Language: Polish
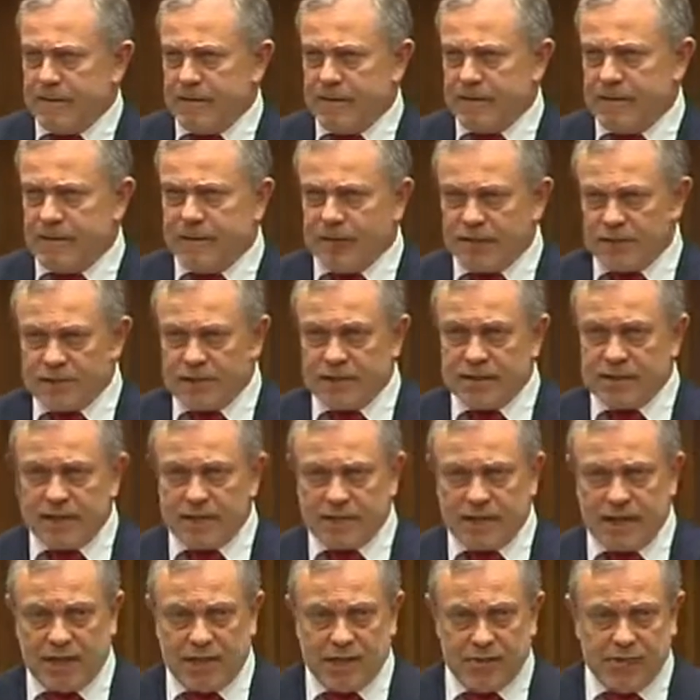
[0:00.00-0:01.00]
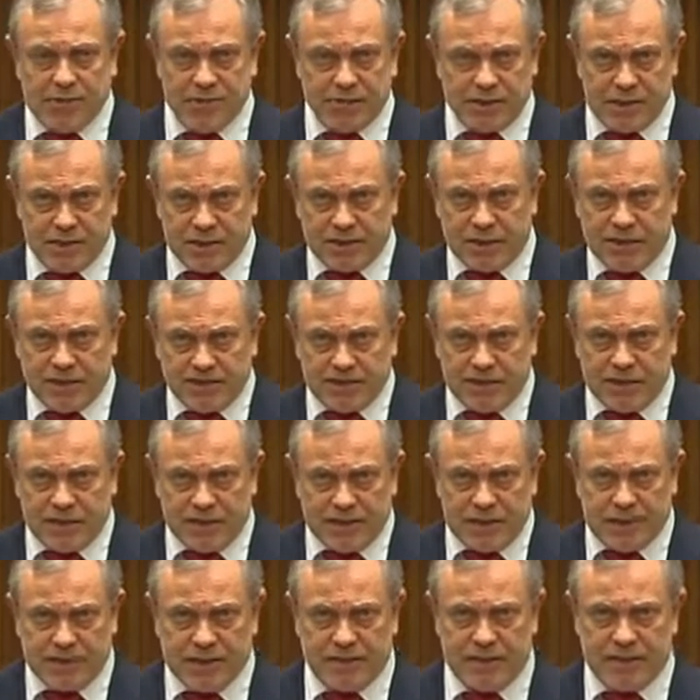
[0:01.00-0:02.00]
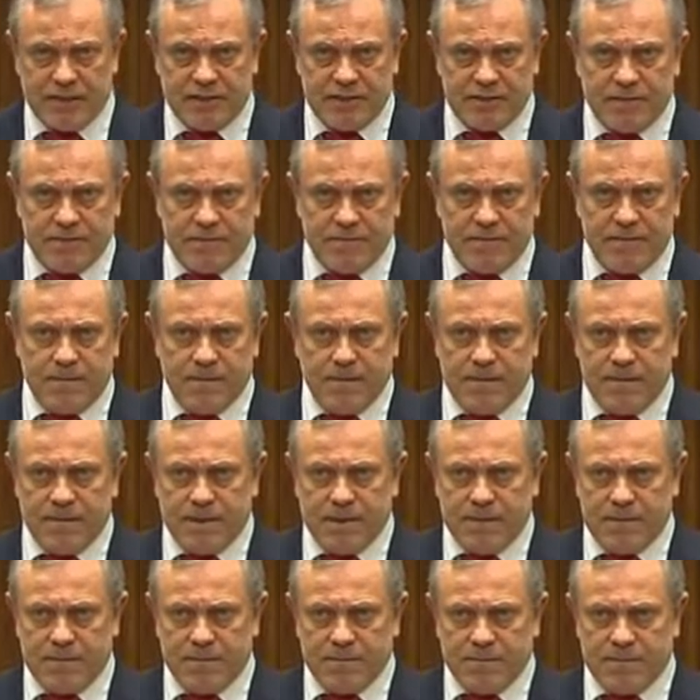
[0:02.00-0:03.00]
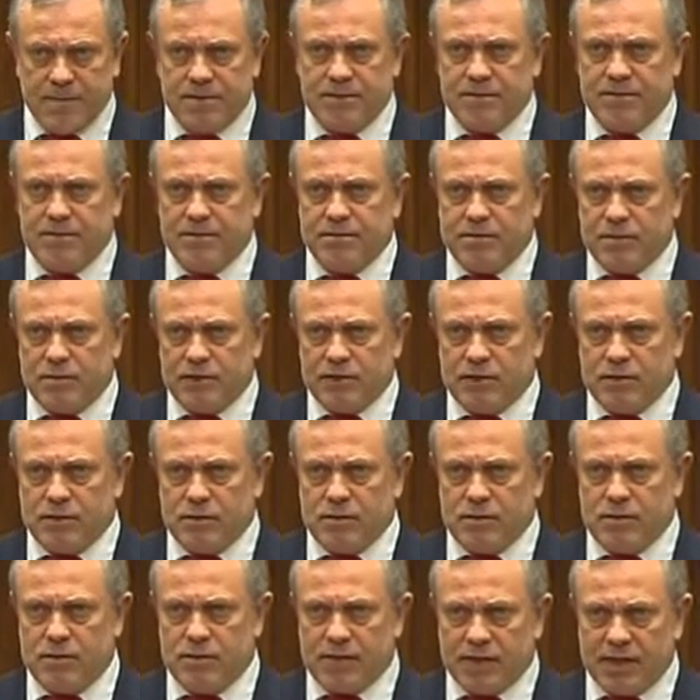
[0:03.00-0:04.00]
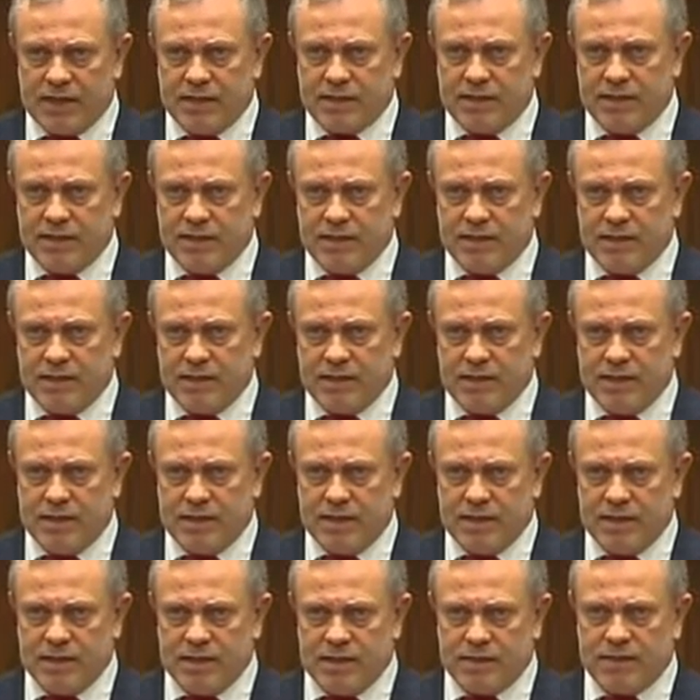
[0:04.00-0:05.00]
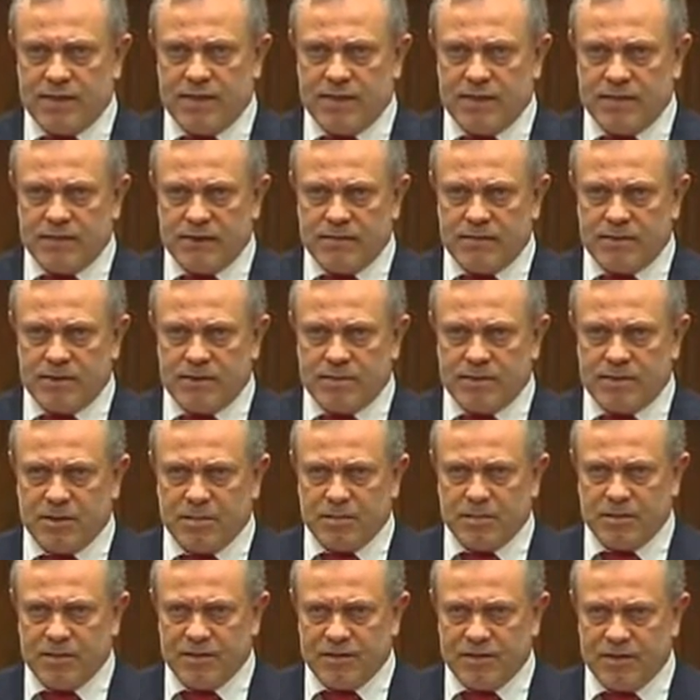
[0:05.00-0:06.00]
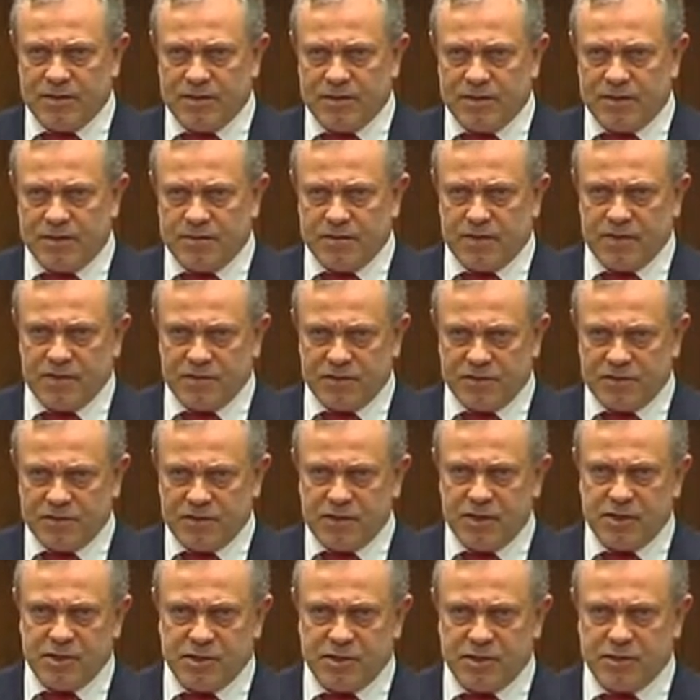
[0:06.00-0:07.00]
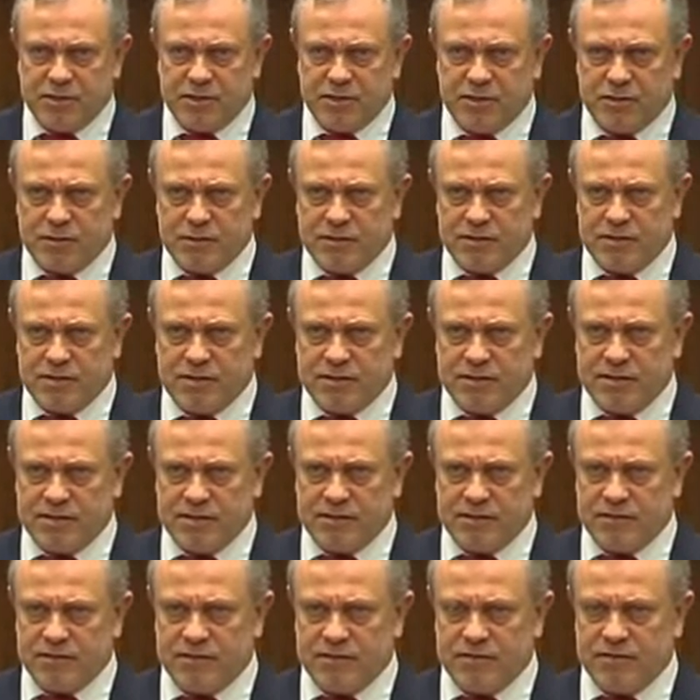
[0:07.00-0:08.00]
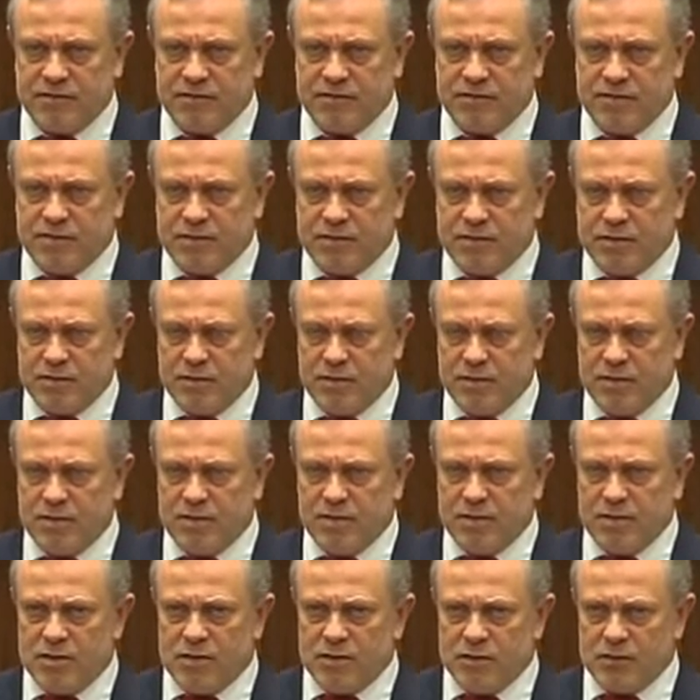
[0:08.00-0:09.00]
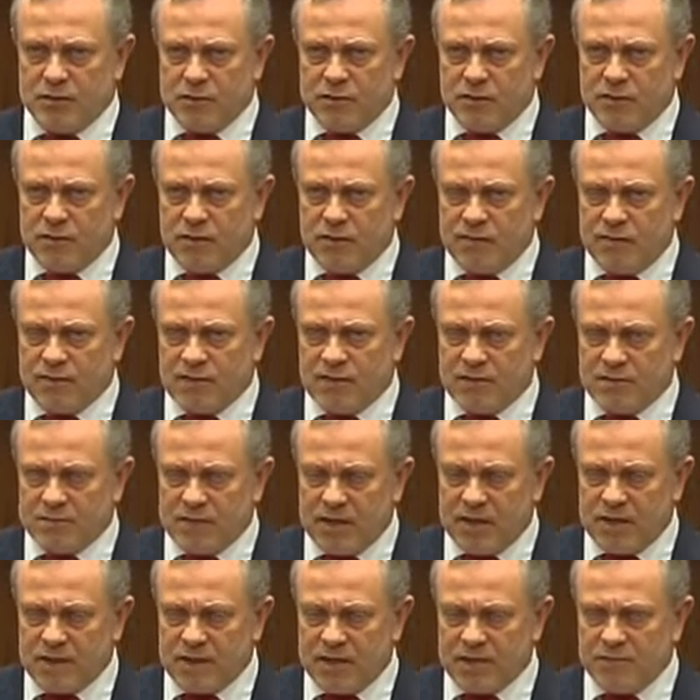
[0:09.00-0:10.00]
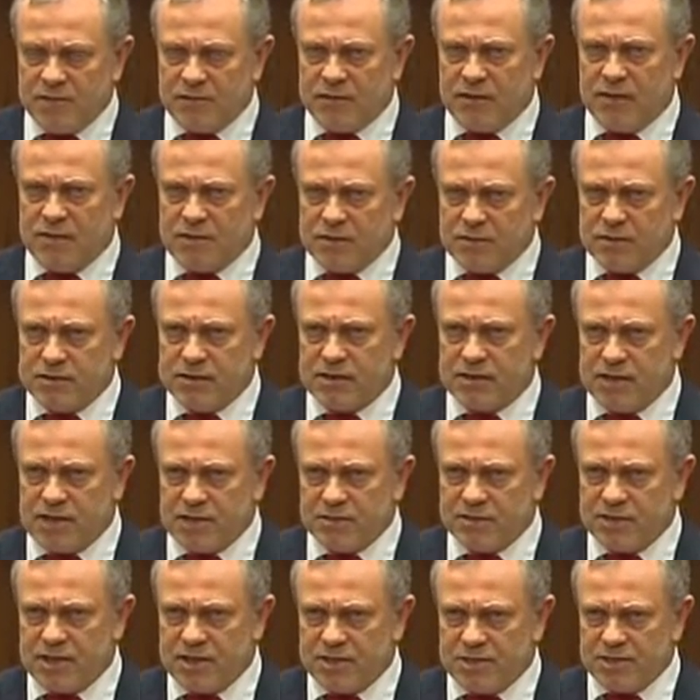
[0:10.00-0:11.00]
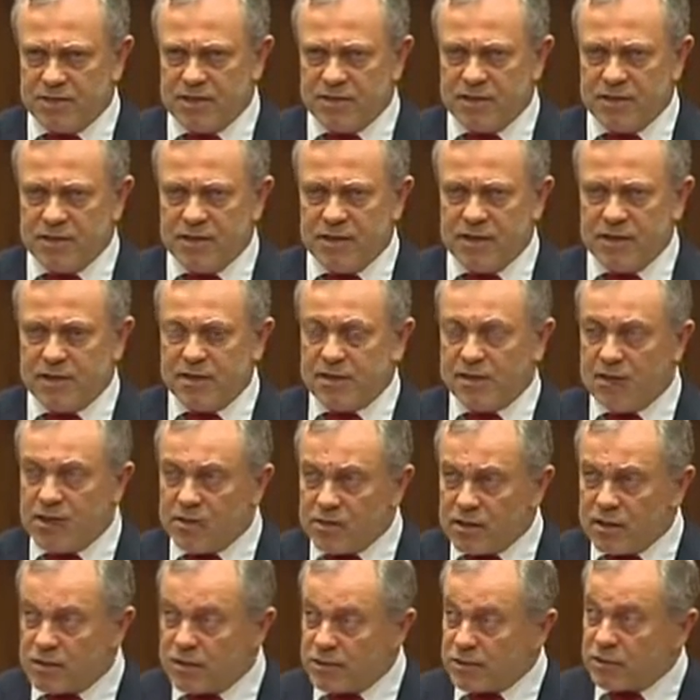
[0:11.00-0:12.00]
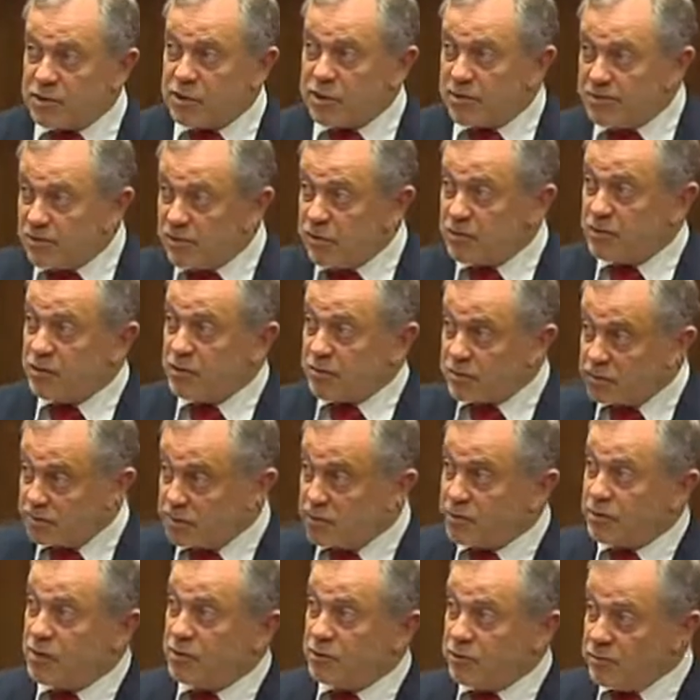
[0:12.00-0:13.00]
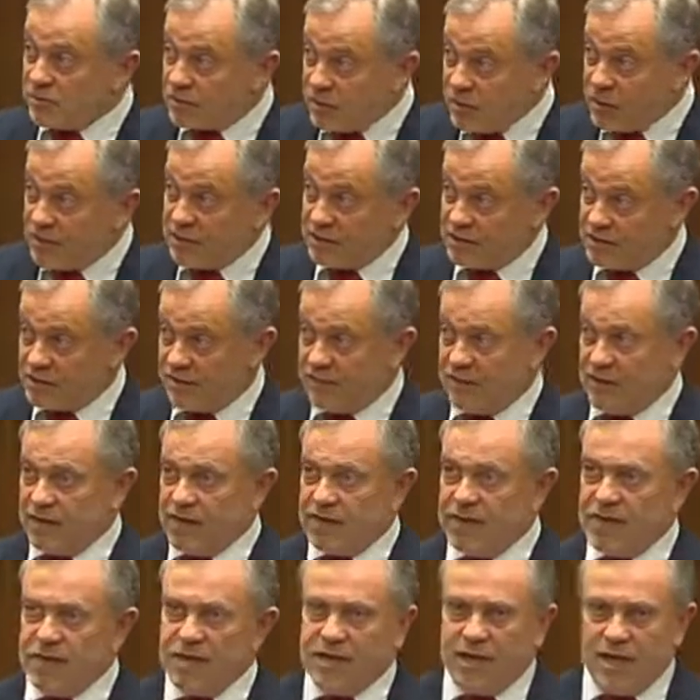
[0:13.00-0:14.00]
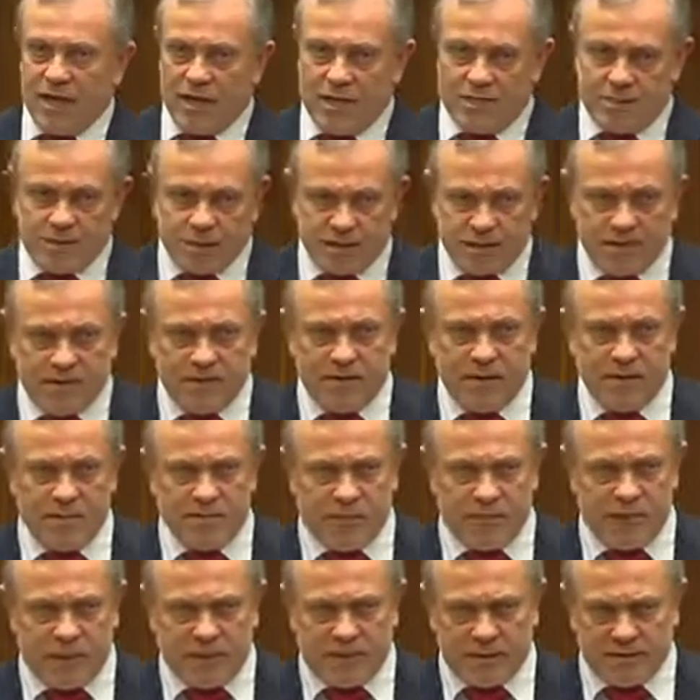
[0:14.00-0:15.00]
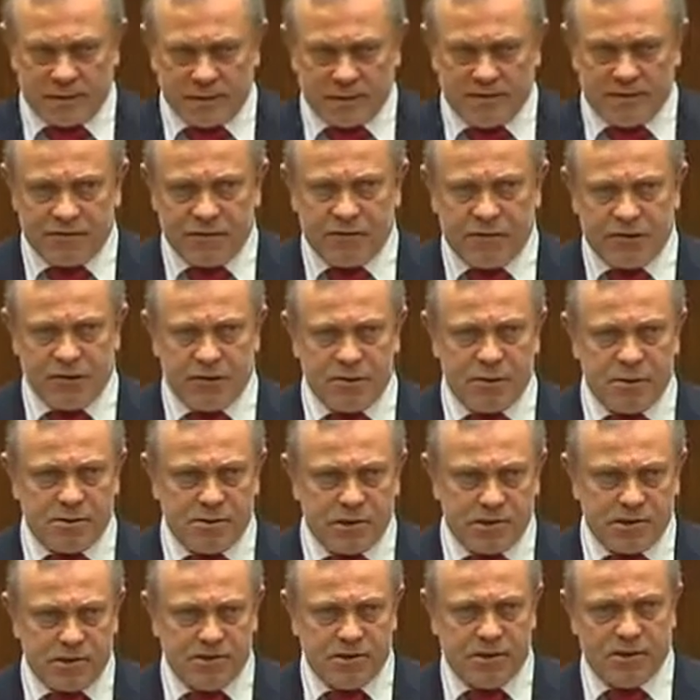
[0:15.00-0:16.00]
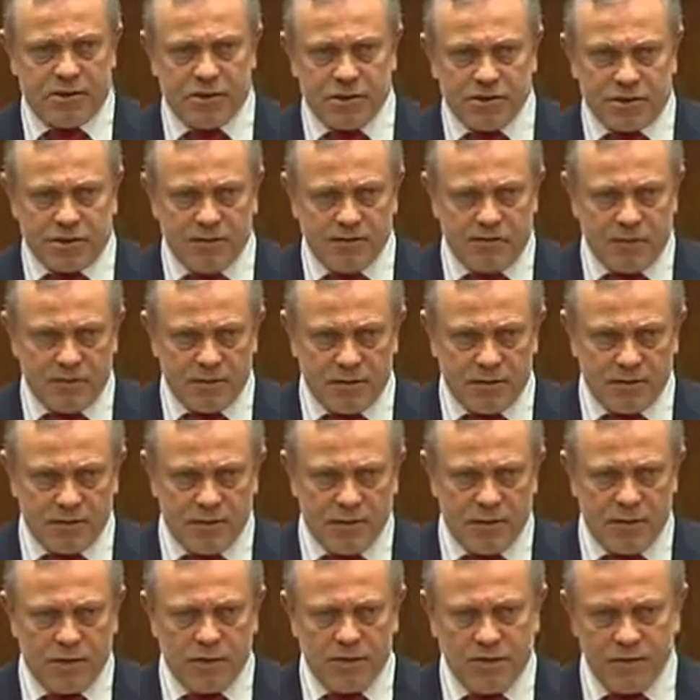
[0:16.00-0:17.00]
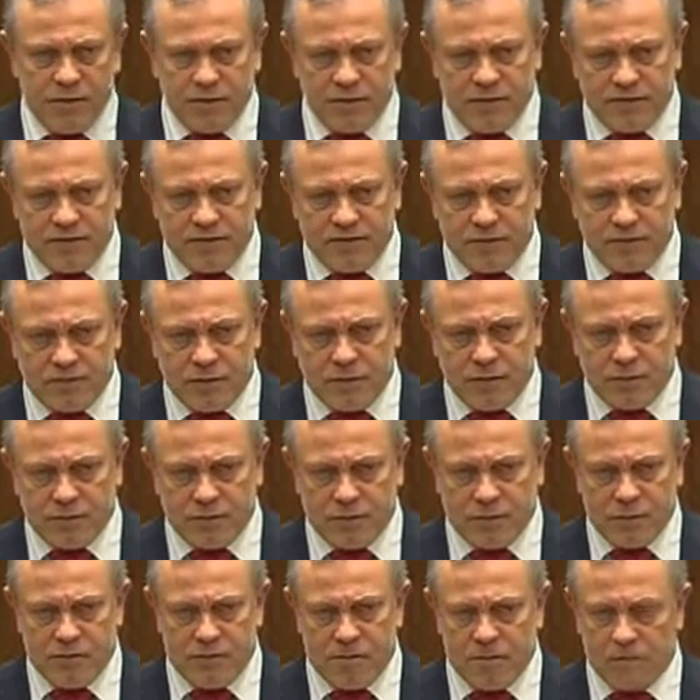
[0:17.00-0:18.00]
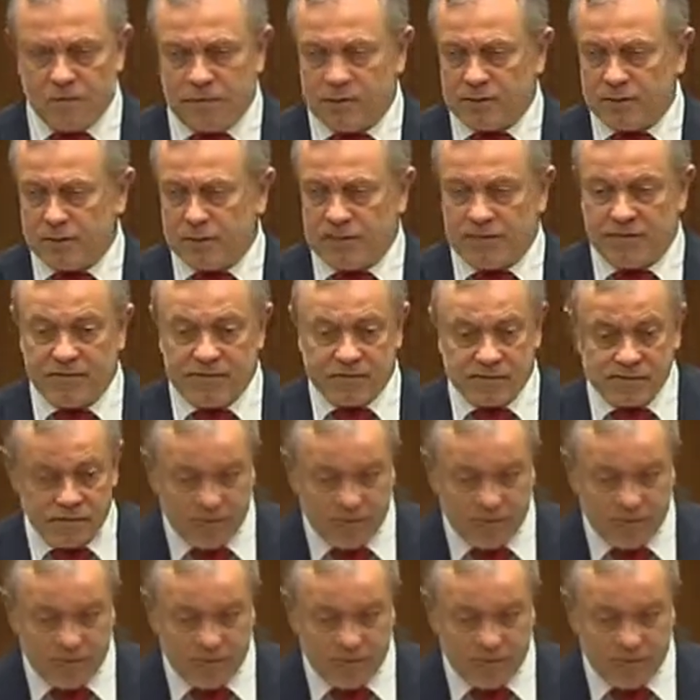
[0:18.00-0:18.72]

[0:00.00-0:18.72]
i kiedy Sejm, czy jeszcze w tej kadencji, będzie miał okazję na ten temat przeprowadzić po wcześniejszych konsultacjach ze środowiskiem gruntowne zmiany wychodzące naprzeciw nie tylko możliwościom budżetu państwa, ale, przeciw, ale przede wszystkim naprzeciw oczekiwaniom środowiska osób niepełnosprawnych.